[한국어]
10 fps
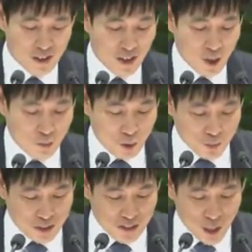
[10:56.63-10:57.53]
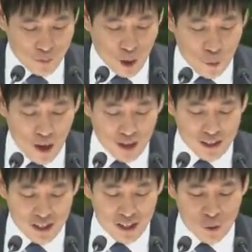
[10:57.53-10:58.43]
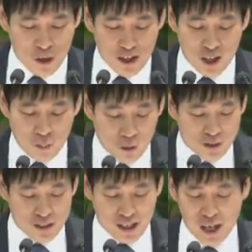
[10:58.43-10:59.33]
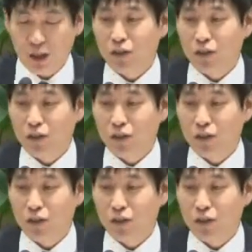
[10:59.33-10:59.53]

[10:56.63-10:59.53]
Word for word: 불붙은 나무가 왜 그리 놀랍게 보였을까요?